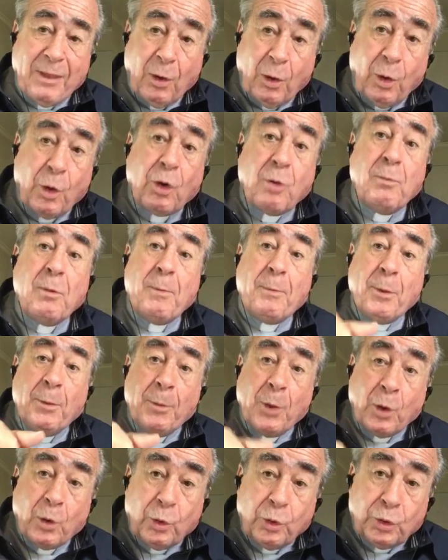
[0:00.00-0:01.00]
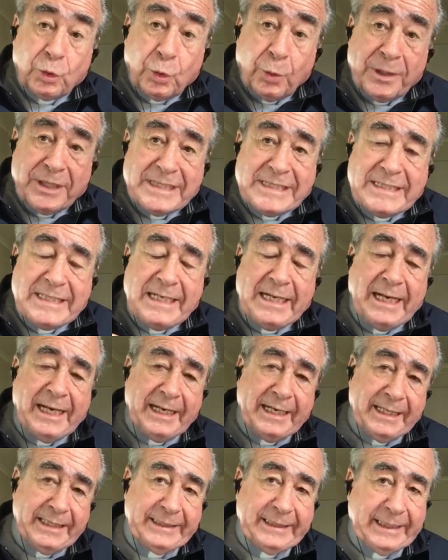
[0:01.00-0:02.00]
de dolor, cómo podemos construir
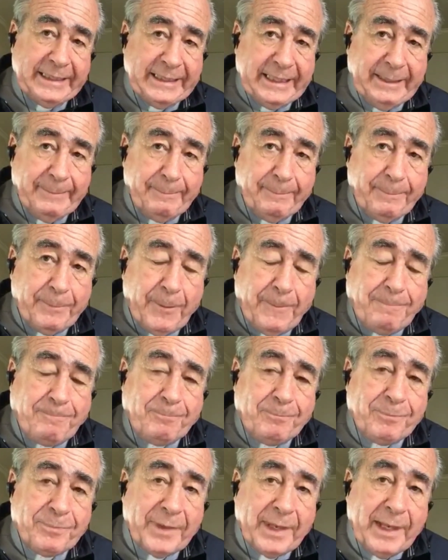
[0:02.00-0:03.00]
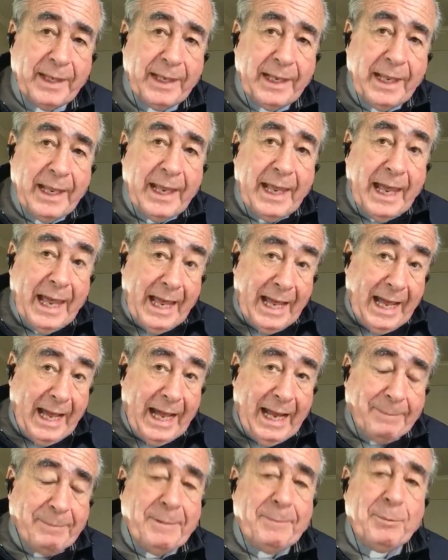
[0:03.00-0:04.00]
Chile en este tiempo. Al